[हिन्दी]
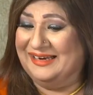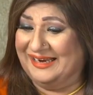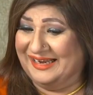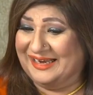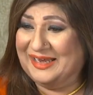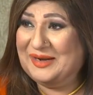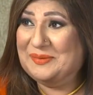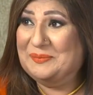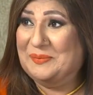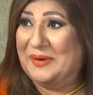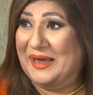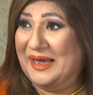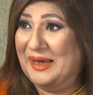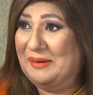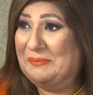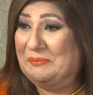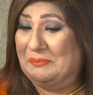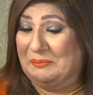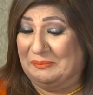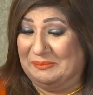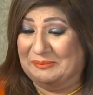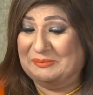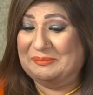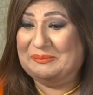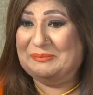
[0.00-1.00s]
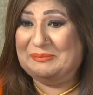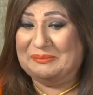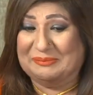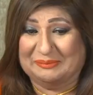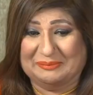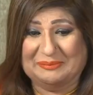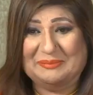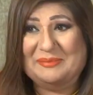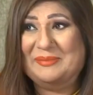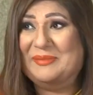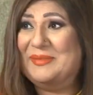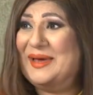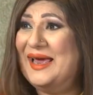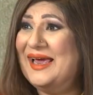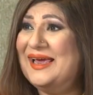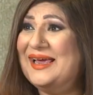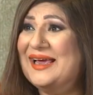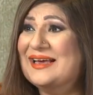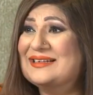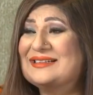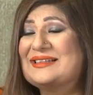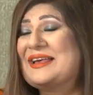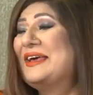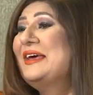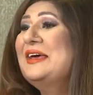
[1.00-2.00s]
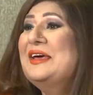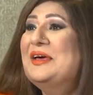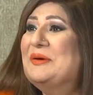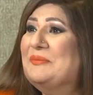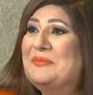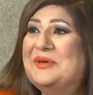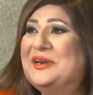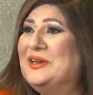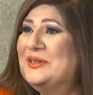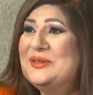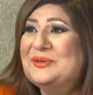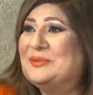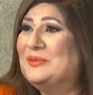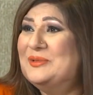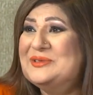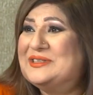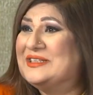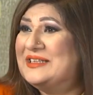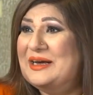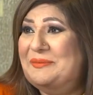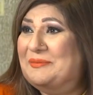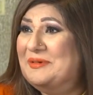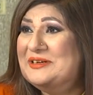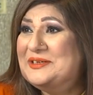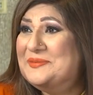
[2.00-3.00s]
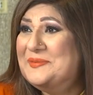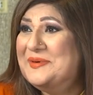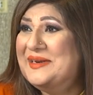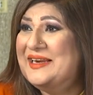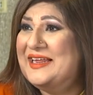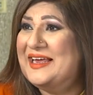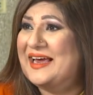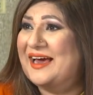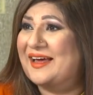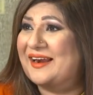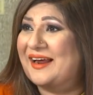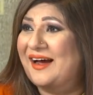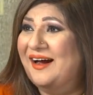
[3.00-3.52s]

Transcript: लेकिन मैं मैं कैसे मेरी तो कुछ समझ में नहीं आ